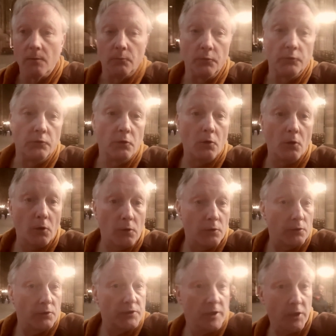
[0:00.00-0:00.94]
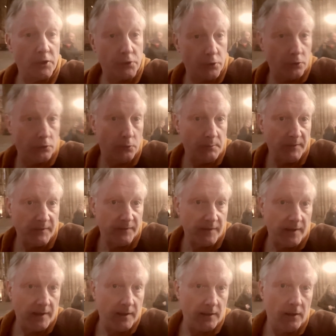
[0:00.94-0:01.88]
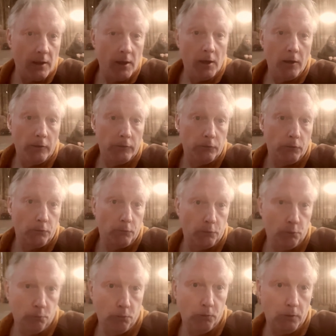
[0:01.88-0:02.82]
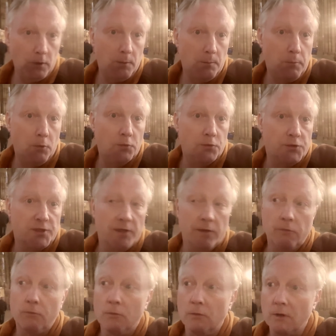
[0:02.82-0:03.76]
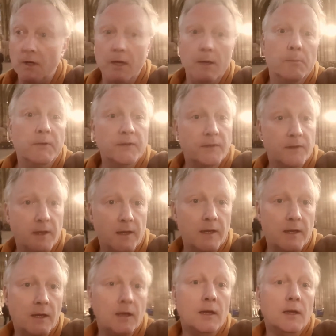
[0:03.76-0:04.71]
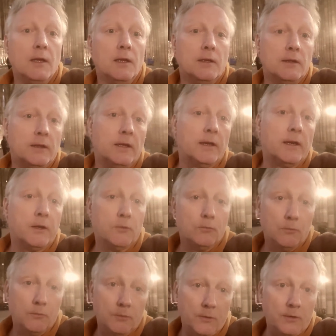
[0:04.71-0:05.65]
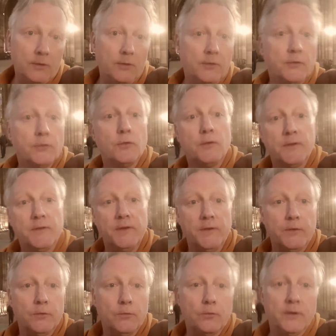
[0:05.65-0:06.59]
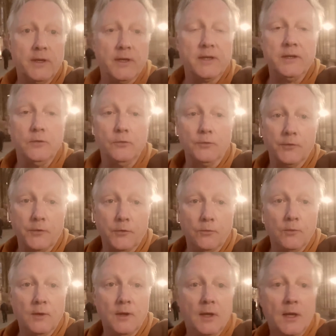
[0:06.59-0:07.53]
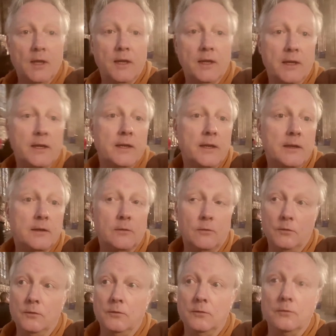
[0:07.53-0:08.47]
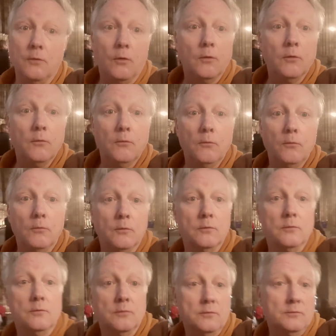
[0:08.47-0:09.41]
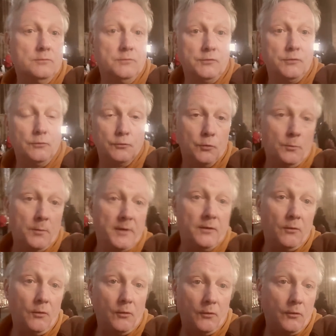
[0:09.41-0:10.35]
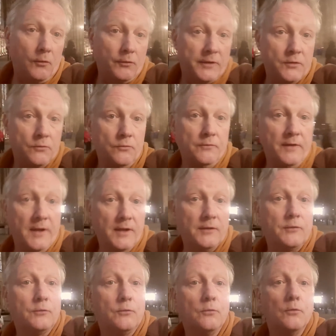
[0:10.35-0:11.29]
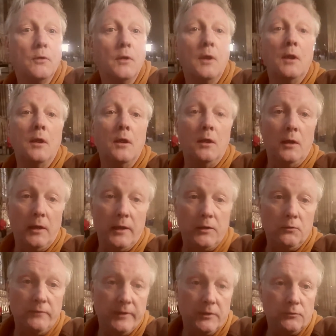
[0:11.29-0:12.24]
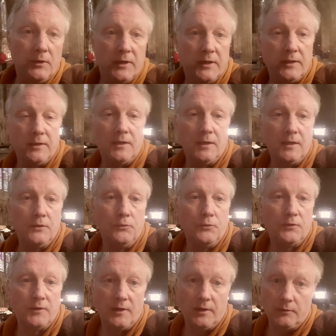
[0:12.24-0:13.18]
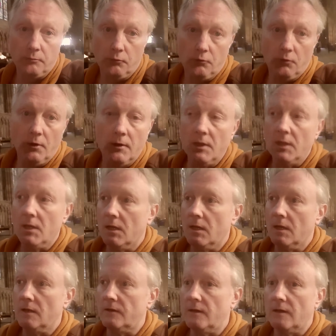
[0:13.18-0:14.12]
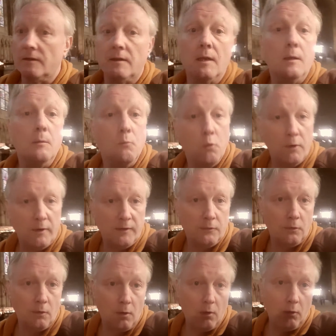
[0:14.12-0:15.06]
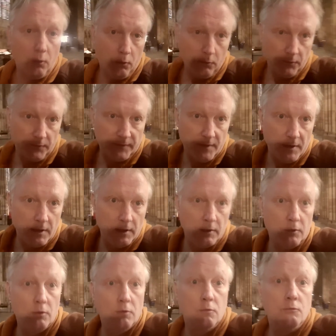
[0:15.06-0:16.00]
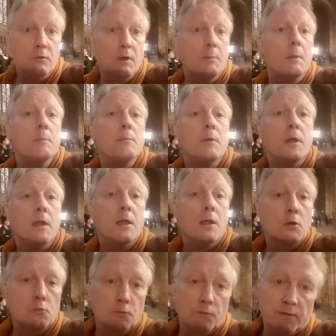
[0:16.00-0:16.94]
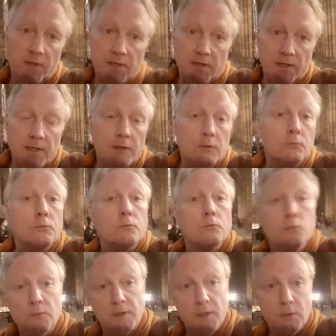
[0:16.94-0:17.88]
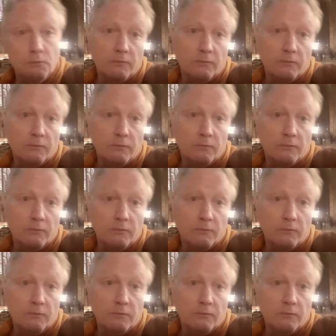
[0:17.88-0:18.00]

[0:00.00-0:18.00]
plusieurs euh, chercheurs de mystères se sont euh, penchés sur les mystères des rayons solsticiaux et équinoxiaux et ont, sont tombés, ont redécouvert ce rayon vert de la cathédrale de Strasbourg. Un certain Maurice Rossard lui a même consacré tout un